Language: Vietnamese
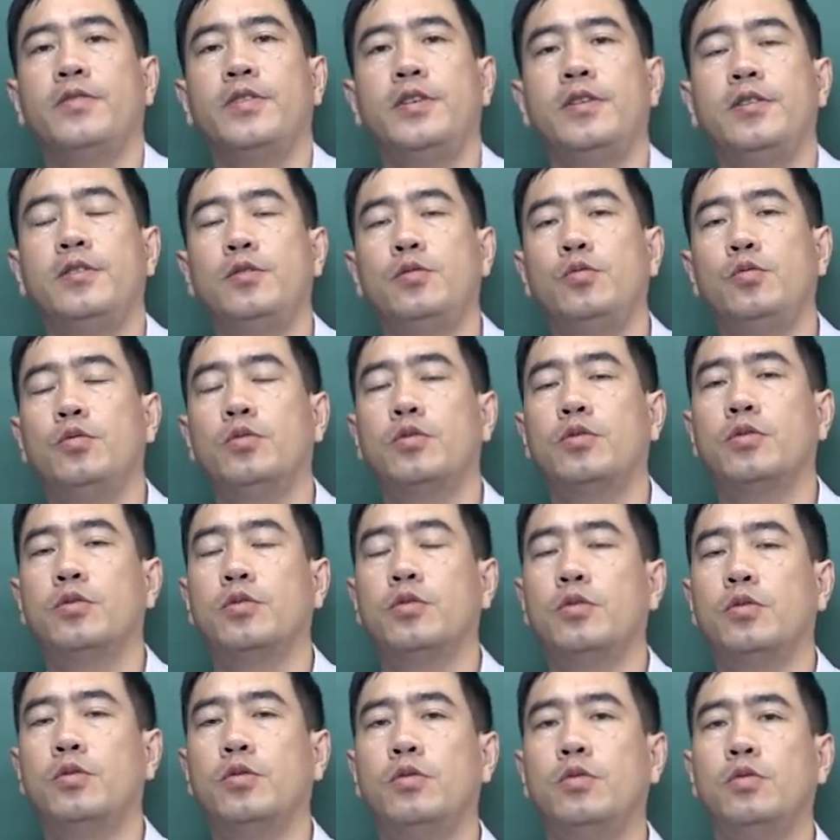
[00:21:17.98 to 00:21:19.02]
ví dụ
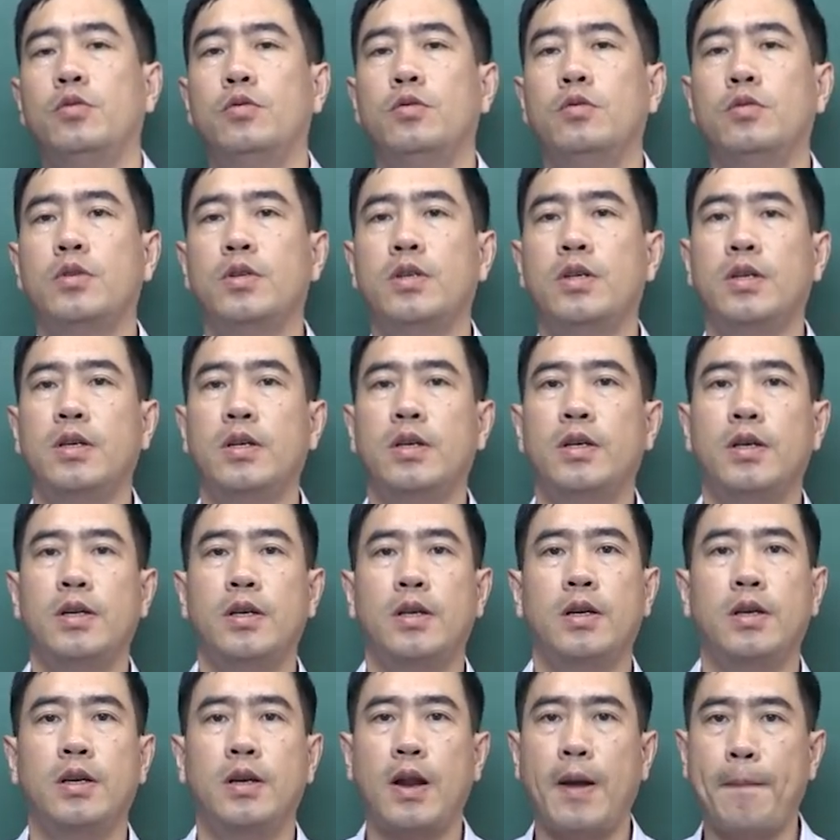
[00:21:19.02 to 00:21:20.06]
số
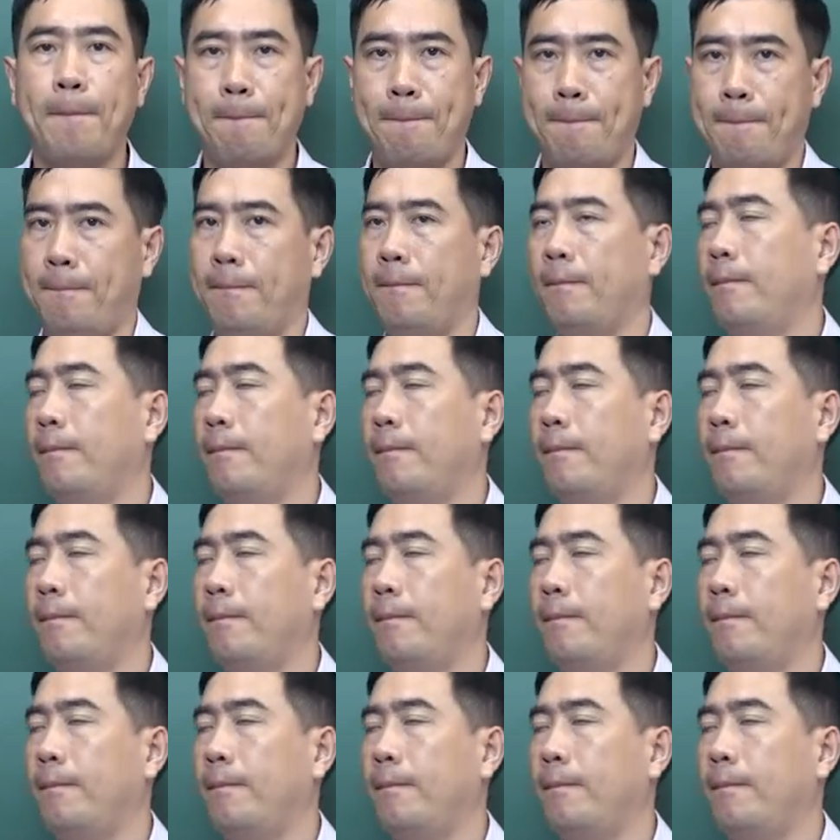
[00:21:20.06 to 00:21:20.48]
5